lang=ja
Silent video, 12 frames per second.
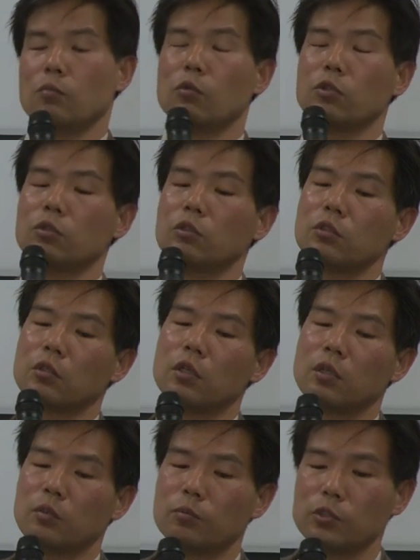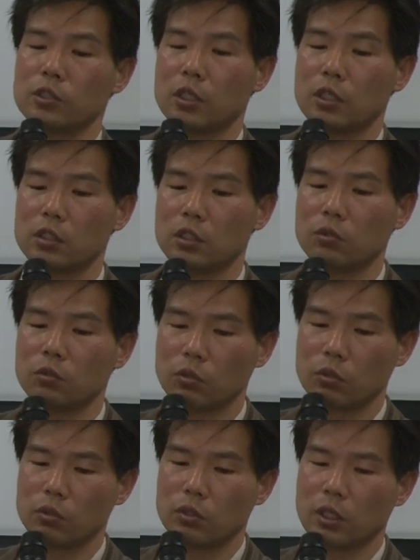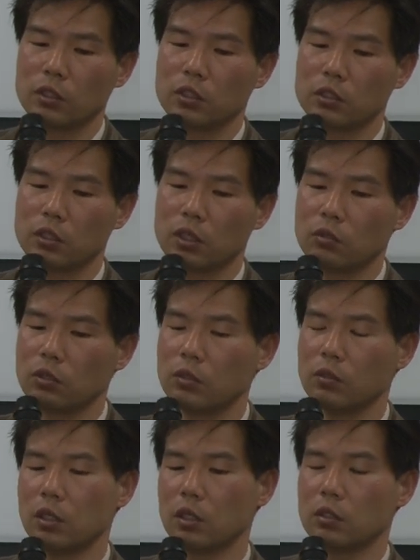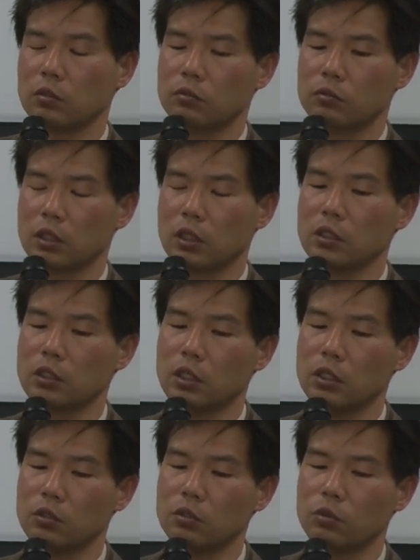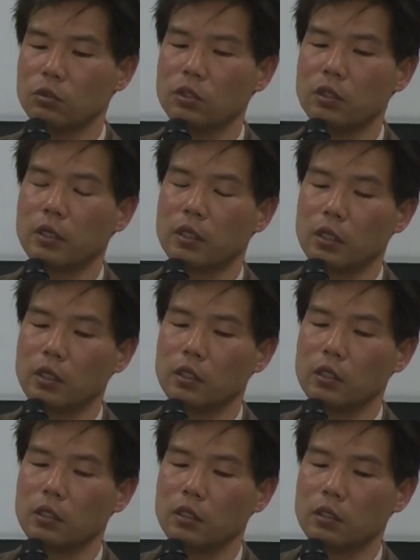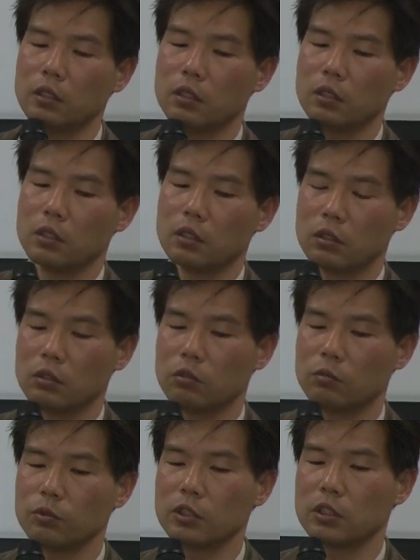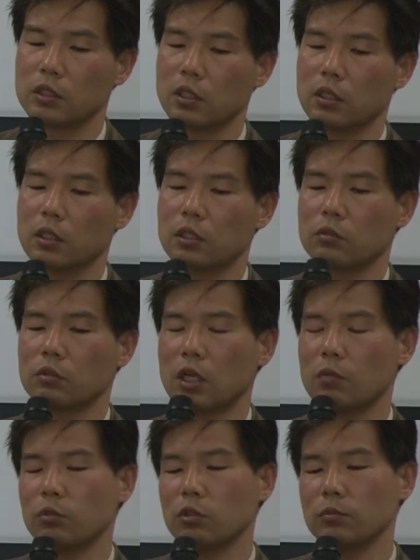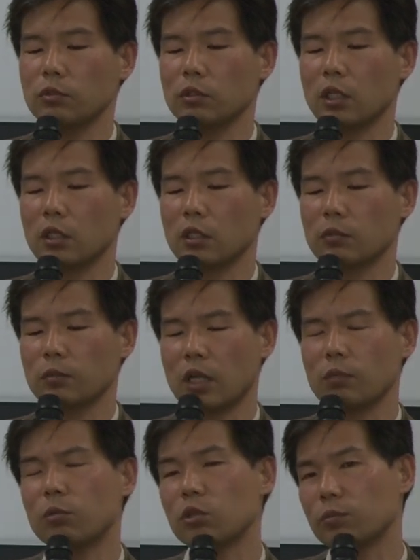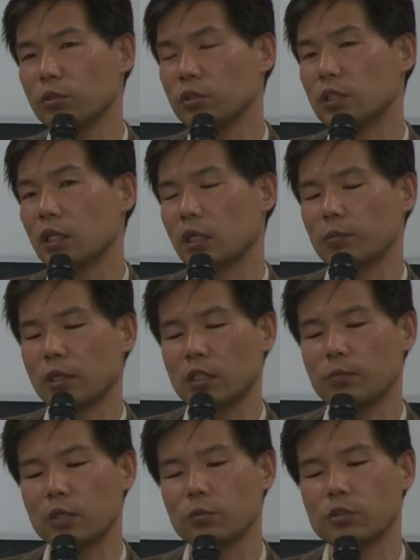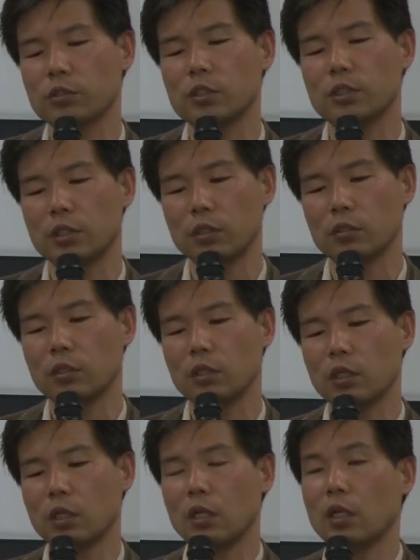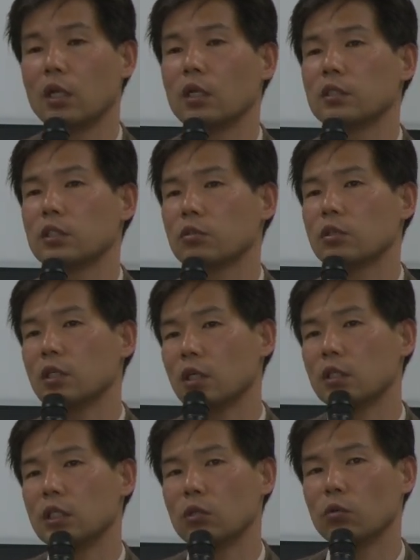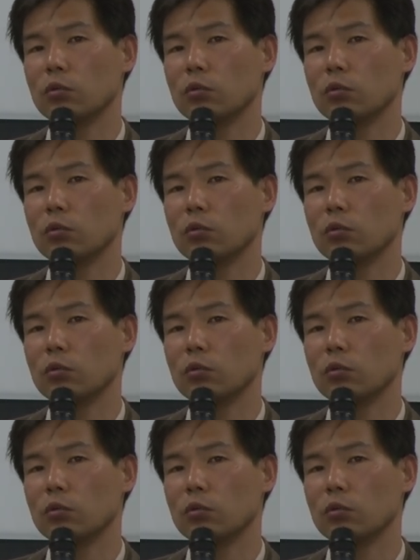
もう一つ難しいところなんですが、これは私が言うことではないと思うんですが、南北分断がまだ今でも続いている。でそれが日